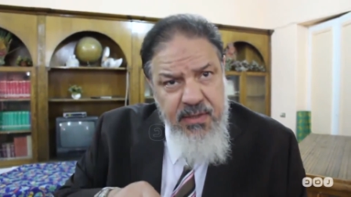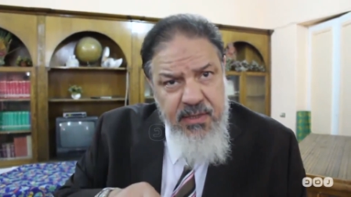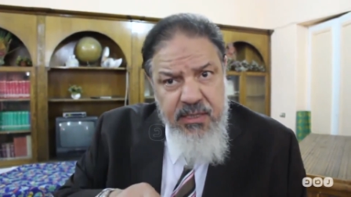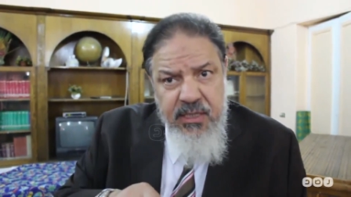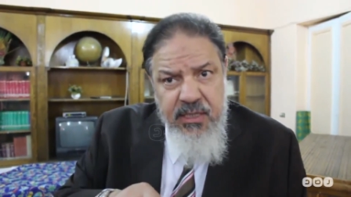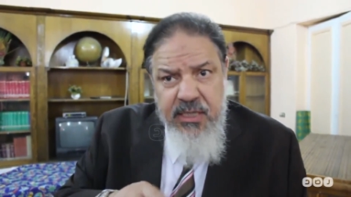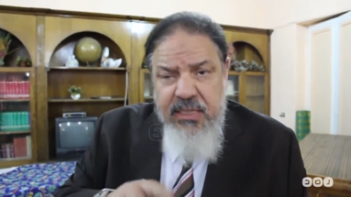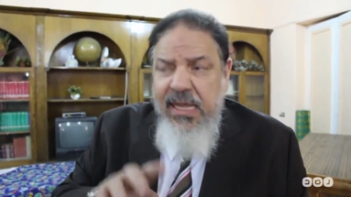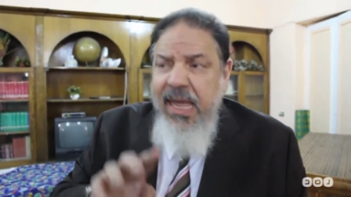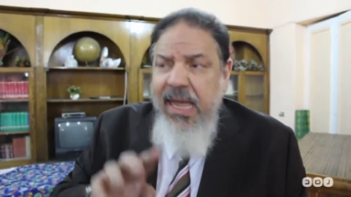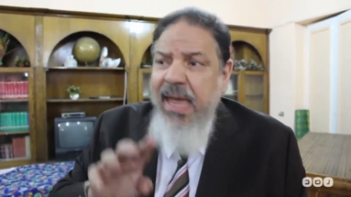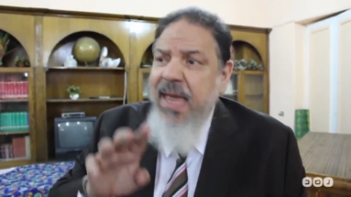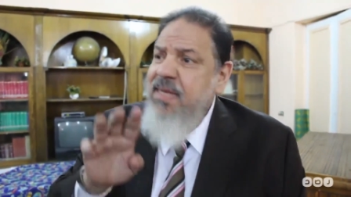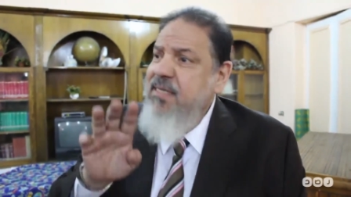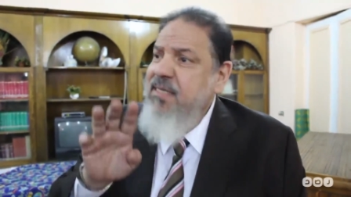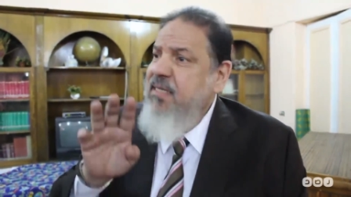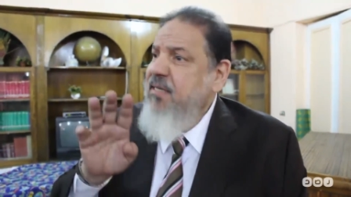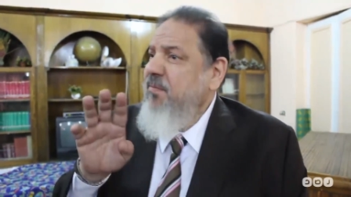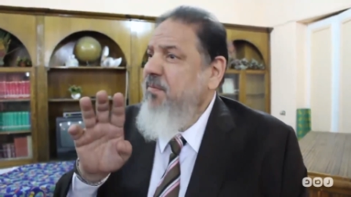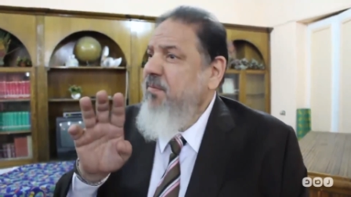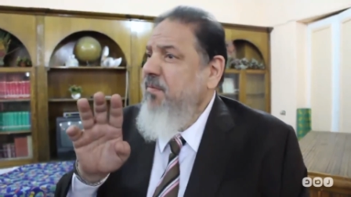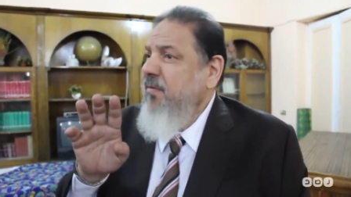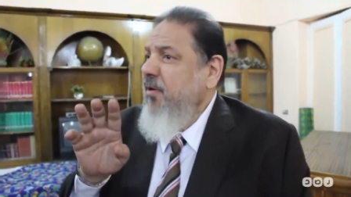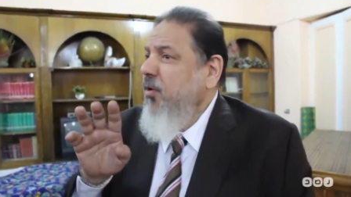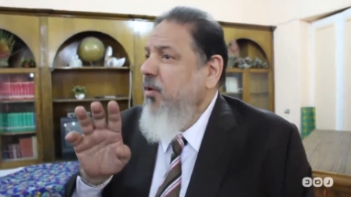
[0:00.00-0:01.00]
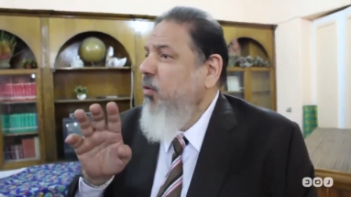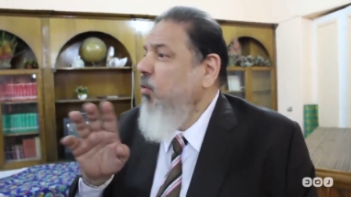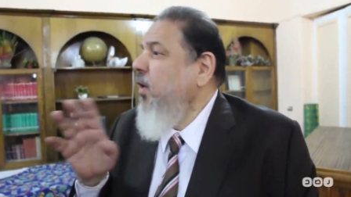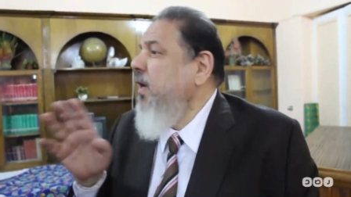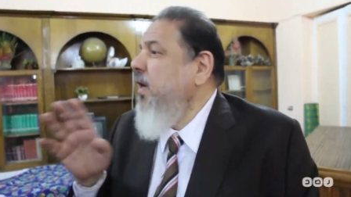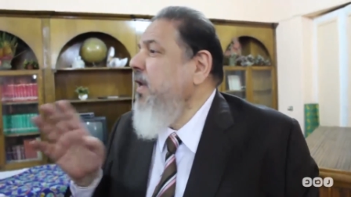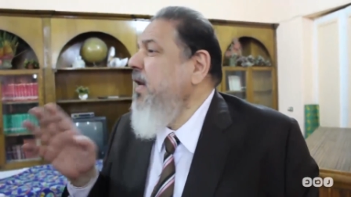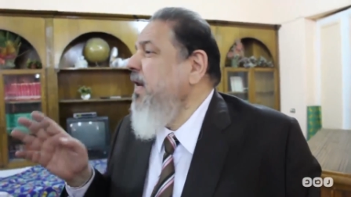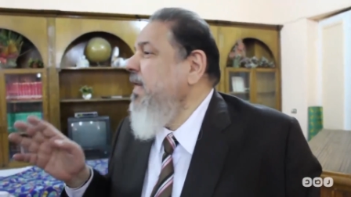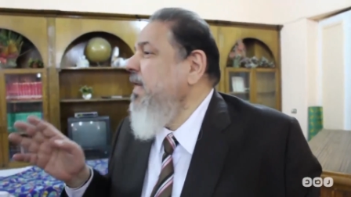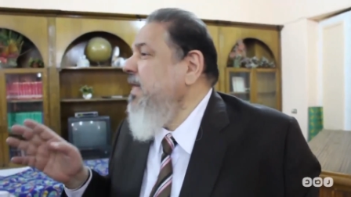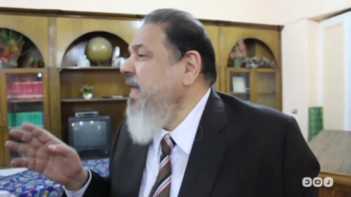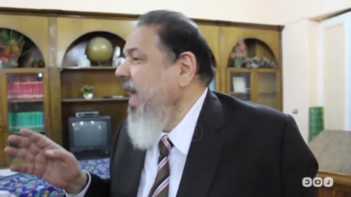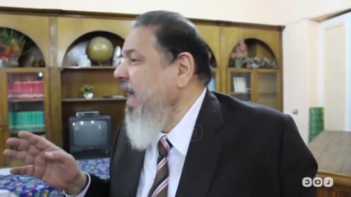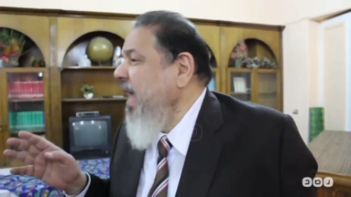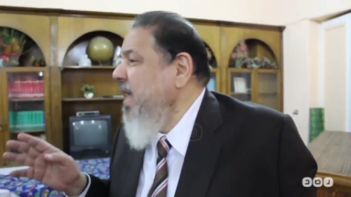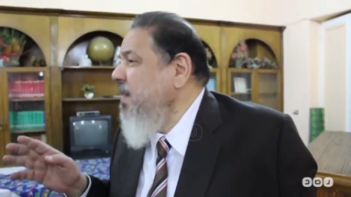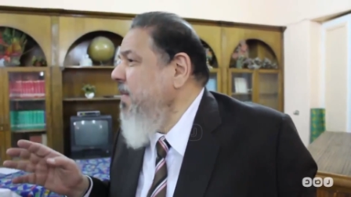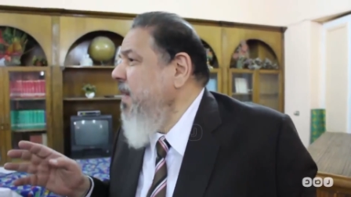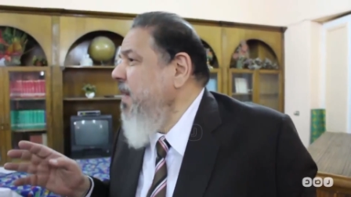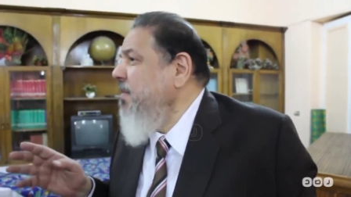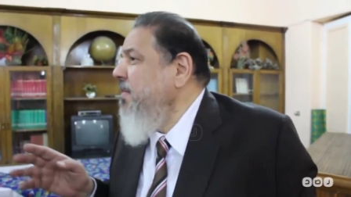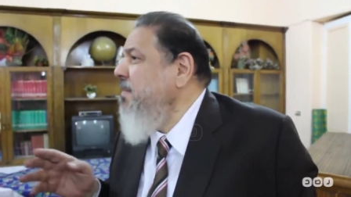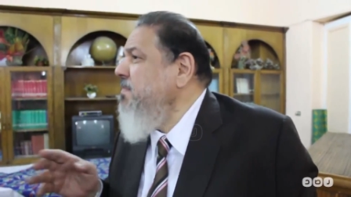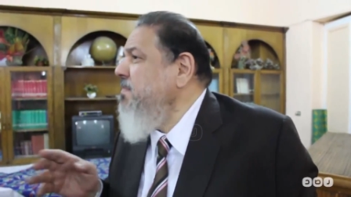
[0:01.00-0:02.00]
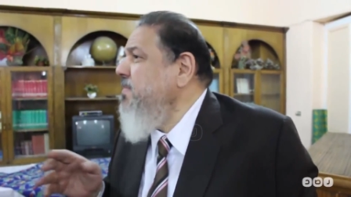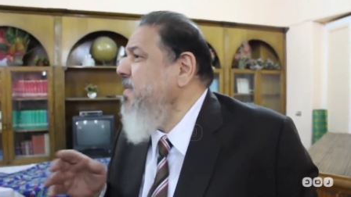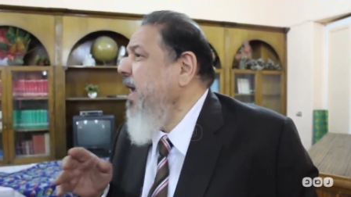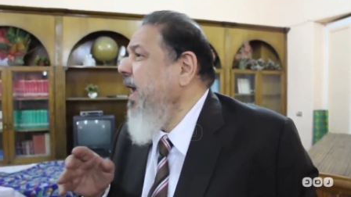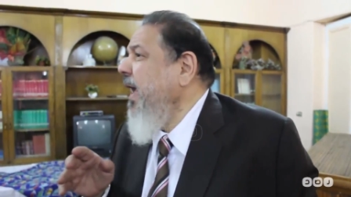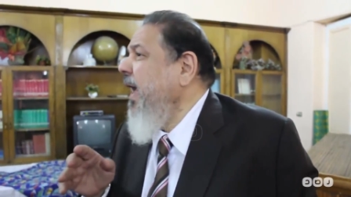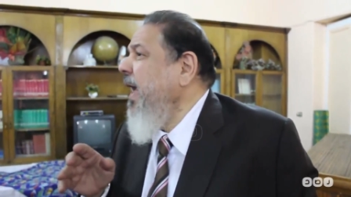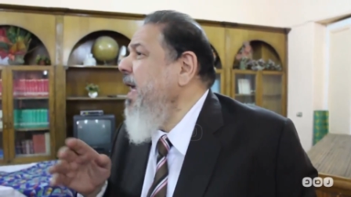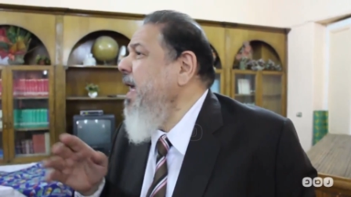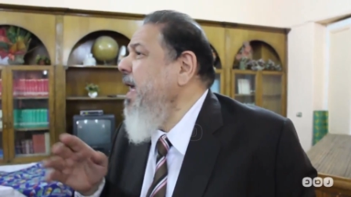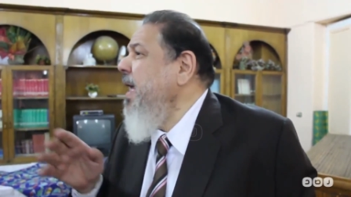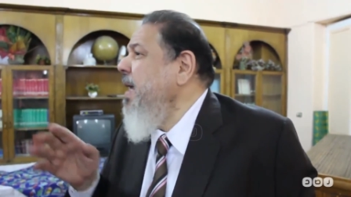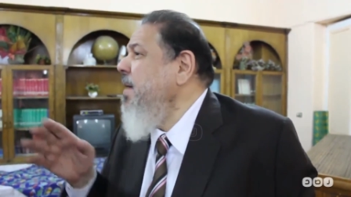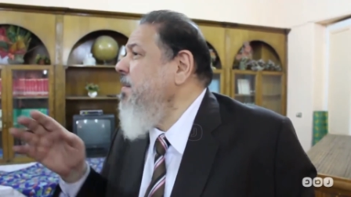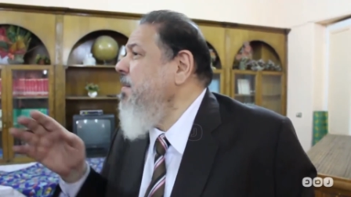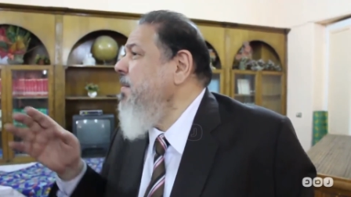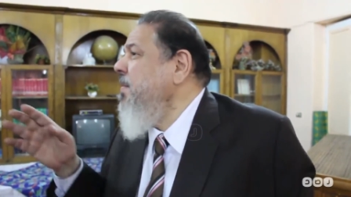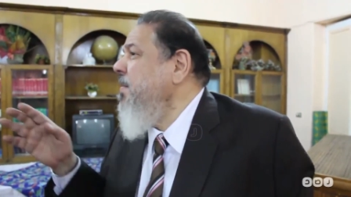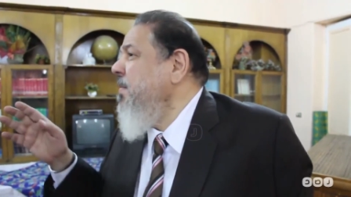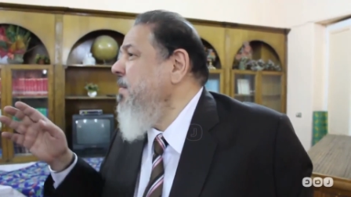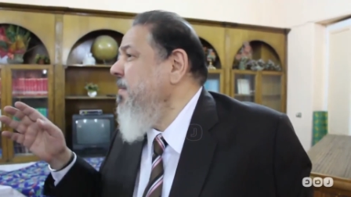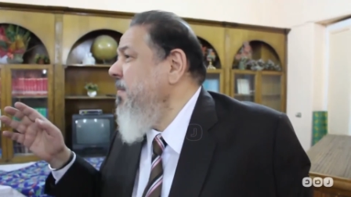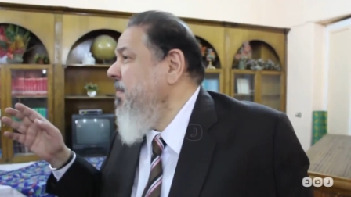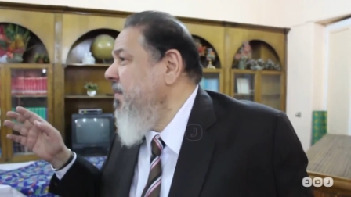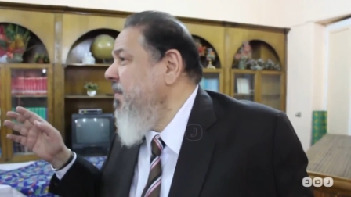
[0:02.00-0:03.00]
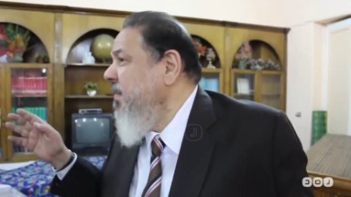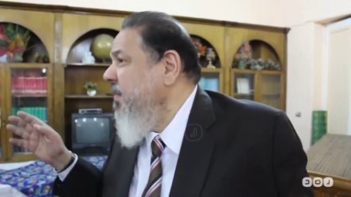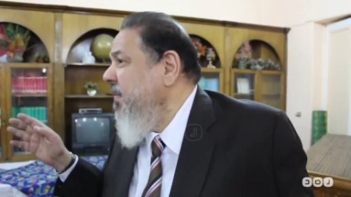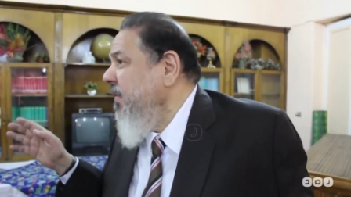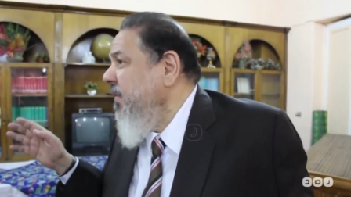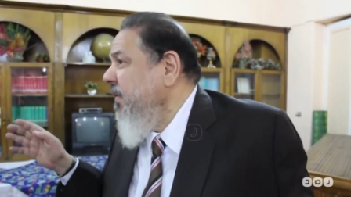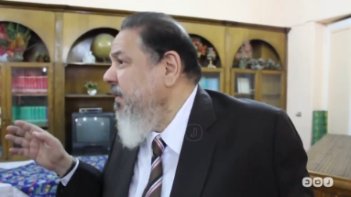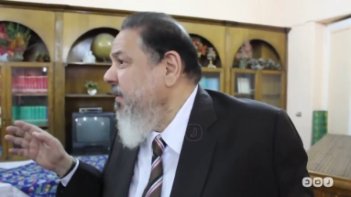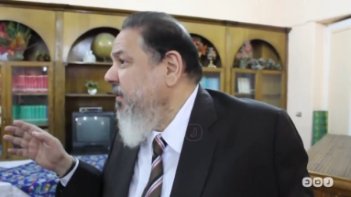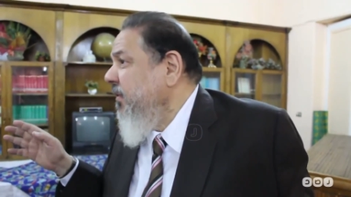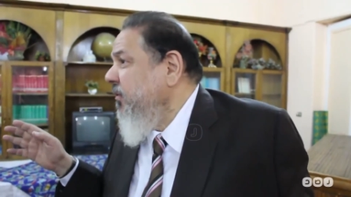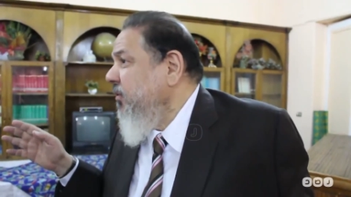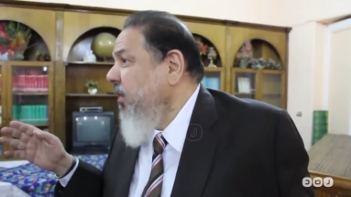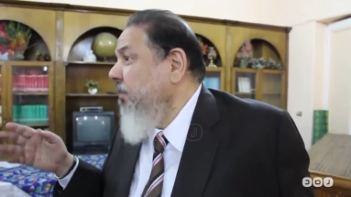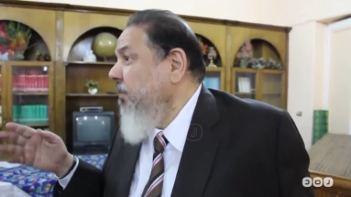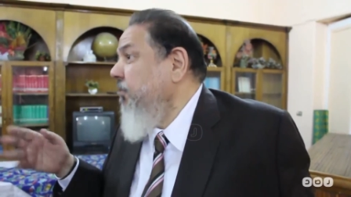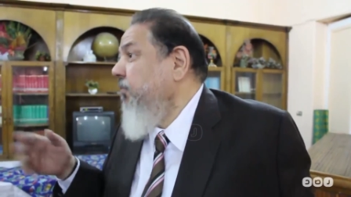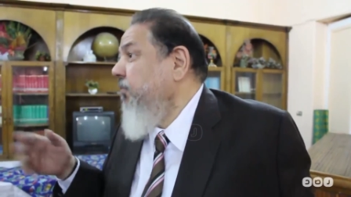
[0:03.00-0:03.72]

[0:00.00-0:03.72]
يتحاسب والا ده هيبقى مبدا عام طب في